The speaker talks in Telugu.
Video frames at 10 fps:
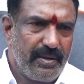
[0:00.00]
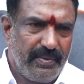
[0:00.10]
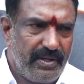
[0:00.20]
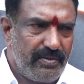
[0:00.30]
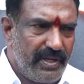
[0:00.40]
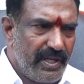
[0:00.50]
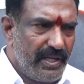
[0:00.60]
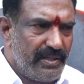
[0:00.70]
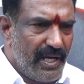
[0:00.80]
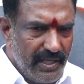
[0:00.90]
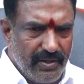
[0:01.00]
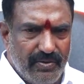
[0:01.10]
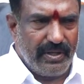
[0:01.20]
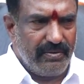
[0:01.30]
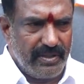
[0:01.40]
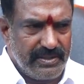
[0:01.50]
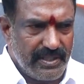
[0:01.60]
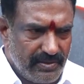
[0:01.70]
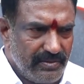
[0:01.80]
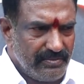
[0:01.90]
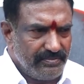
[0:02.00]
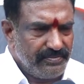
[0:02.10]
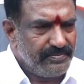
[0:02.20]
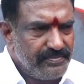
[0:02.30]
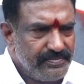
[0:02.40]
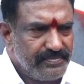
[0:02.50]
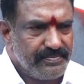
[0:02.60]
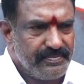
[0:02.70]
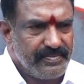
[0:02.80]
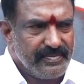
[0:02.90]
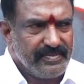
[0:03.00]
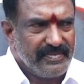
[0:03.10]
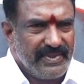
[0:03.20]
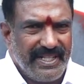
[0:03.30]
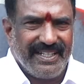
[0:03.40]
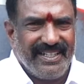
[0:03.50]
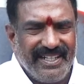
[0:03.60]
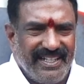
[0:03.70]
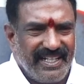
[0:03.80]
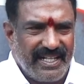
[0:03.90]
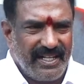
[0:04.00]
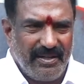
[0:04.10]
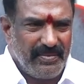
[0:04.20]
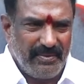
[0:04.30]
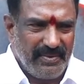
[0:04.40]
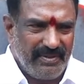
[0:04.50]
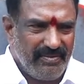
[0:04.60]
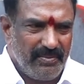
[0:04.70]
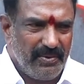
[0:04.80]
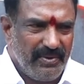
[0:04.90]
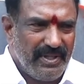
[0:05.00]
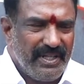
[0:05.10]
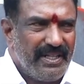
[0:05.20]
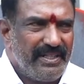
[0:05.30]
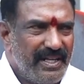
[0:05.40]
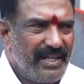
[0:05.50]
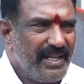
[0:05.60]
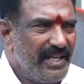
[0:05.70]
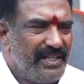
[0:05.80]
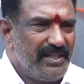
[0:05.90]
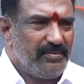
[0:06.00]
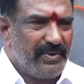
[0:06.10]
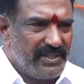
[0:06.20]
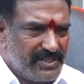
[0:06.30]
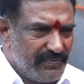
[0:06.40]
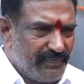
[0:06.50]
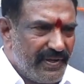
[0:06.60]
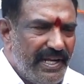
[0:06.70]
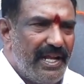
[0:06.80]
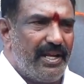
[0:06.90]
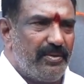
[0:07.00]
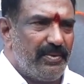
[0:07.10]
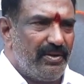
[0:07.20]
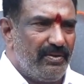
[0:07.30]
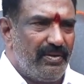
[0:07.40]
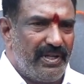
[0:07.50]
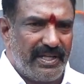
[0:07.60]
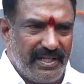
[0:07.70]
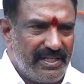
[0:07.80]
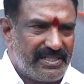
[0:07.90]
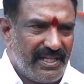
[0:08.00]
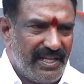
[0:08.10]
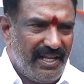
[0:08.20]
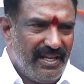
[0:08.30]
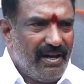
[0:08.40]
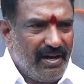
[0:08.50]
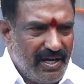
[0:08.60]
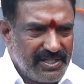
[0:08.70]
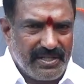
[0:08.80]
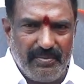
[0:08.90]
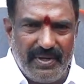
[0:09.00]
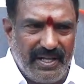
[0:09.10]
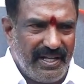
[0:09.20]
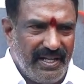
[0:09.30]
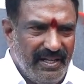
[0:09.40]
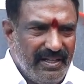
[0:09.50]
రకమైనటువంటి దానా కూడా ఇవ్వడం జరుగుతుంది లిక్కర్ కూడా పెడతారని కూడా పోస్తారు లిక్కరే మేము ఇవ్వము ఎందుకంటే ఇది మంచి ఫ్రెండ్లీ యానిమల్ లిక్కర్ ఇస్తే హార్స్ గా మారి